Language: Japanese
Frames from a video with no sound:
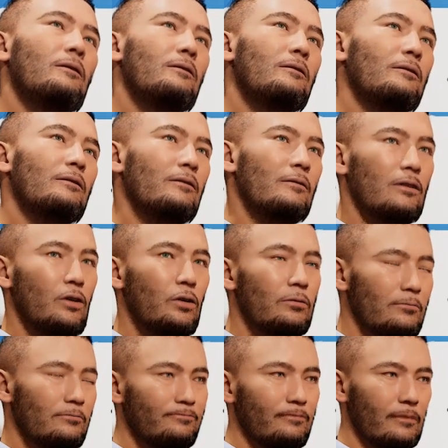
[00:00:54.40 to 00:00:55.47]
システムの、
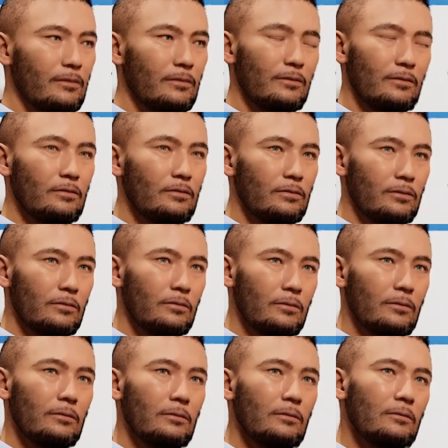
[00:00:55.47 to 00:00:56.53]
えー、特徴
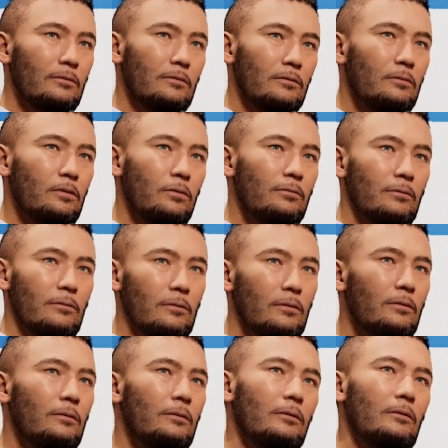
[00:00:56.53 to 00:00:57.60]
なんですけども、
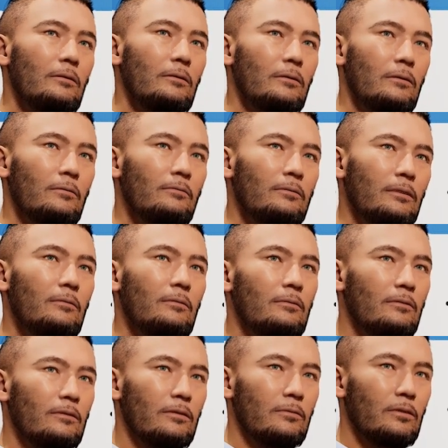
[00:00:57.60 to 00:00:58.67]
えー、
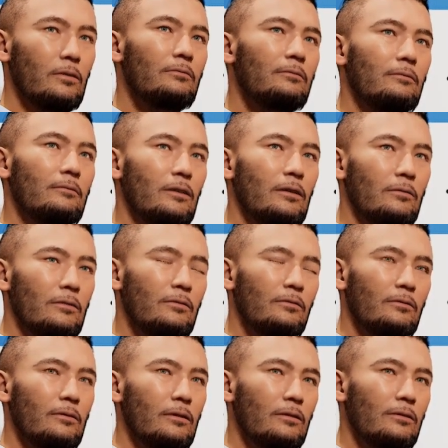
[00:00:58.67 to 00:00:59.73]
エピック社の
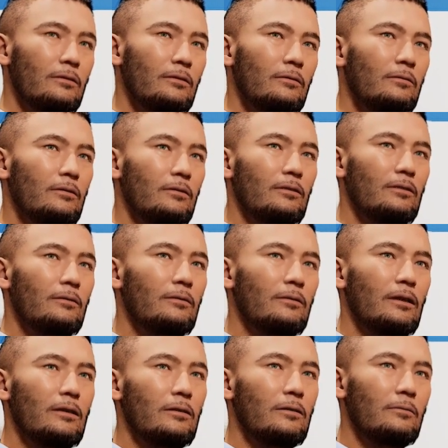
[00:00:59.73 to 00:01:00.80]
アンリアルエンジンというです
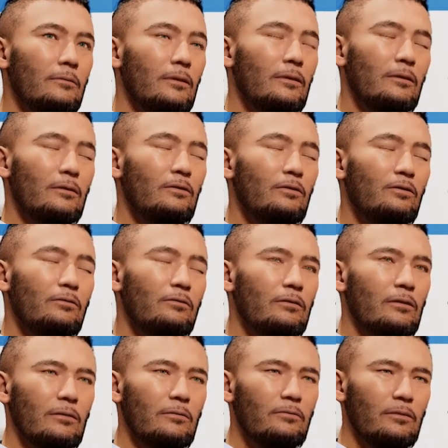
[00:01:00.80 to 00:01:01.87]
ね、えー、本
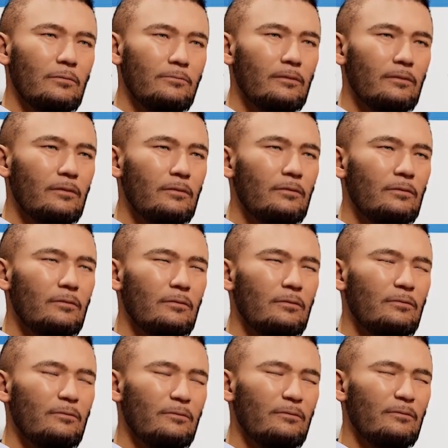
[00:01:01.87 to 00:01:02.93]
来は、
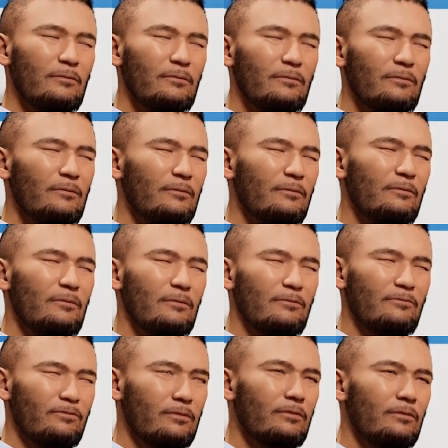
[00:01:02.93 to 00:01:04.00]
えー、
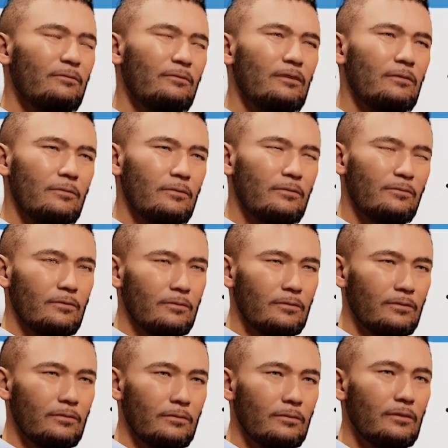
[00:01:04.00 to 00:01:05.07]
ゲームを作るための
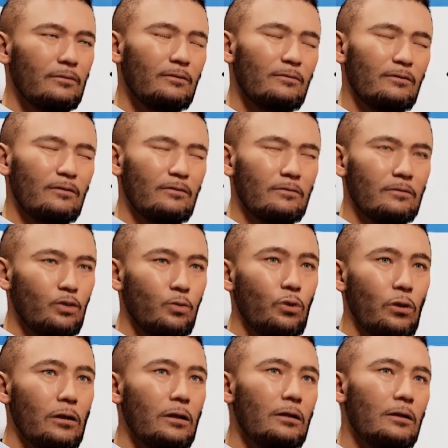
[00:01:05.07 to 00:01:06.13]
ソリューションなんですけども、
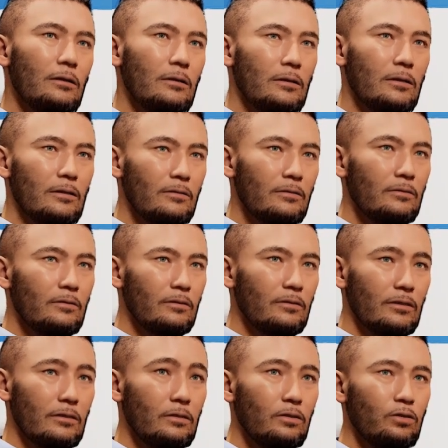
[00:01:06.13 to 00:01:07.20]
えー、その
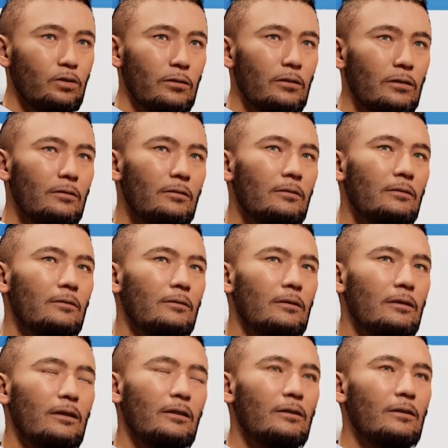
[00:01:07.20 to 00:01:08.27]
機能の中にです
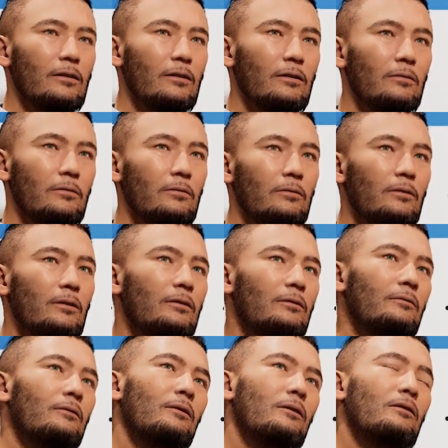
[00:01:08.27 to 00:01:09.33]
ね、えー、この
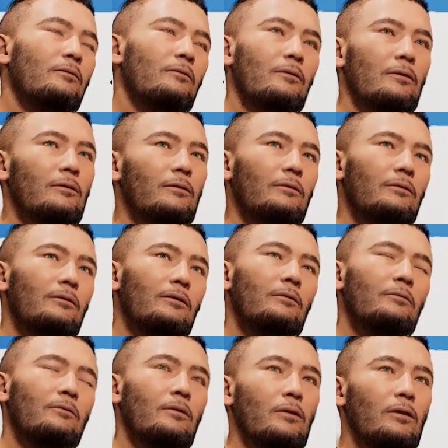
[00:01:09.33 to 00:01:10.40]
私のキャラクターなんですけ
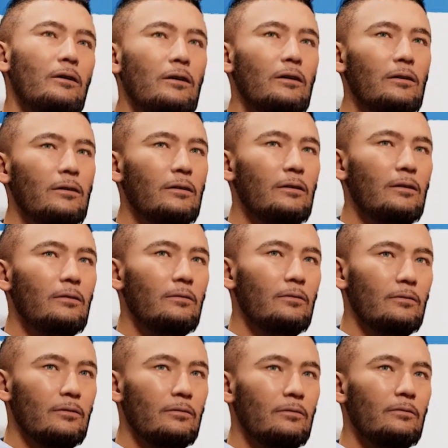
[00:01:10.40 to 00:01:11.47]
ども、えー、こ
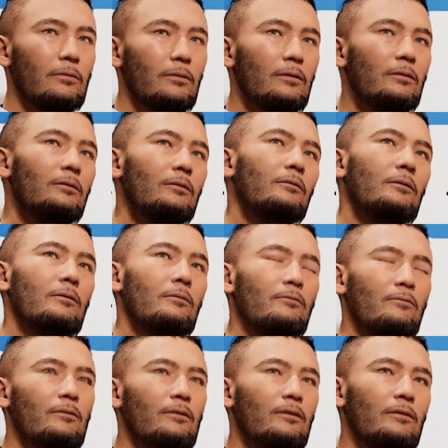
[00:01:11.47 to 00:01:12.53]
れを作るメタヒューマン
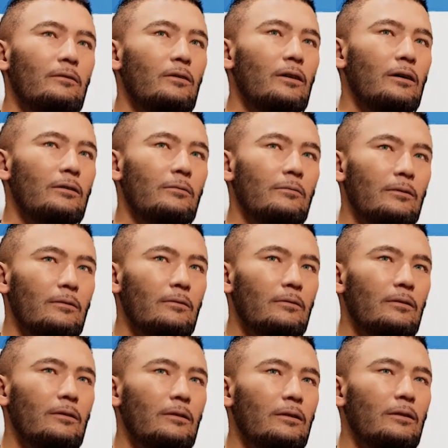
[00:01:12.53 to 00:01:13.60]
というのがあります
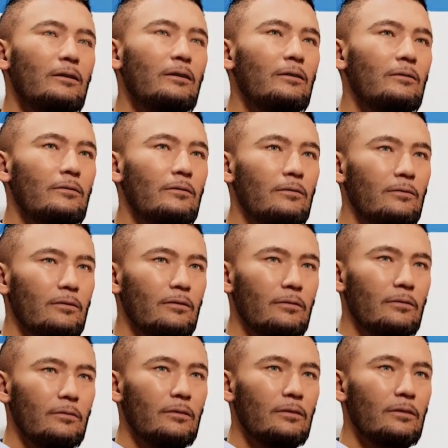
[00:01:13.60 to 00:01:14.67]
が、えー、それを
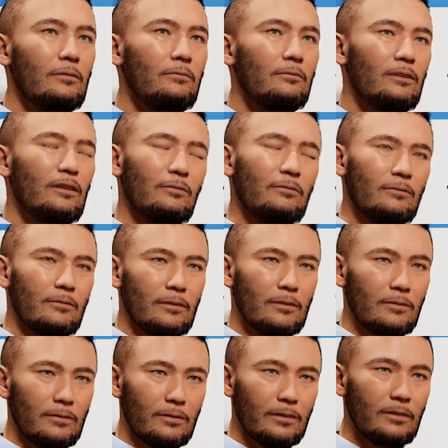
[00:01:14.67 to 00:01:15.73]
使った ブイアール
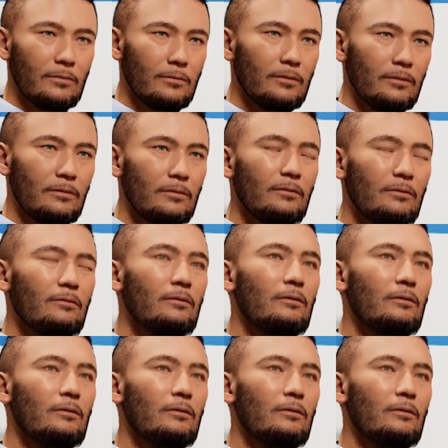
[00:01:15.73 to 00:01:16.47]
スタジオになります。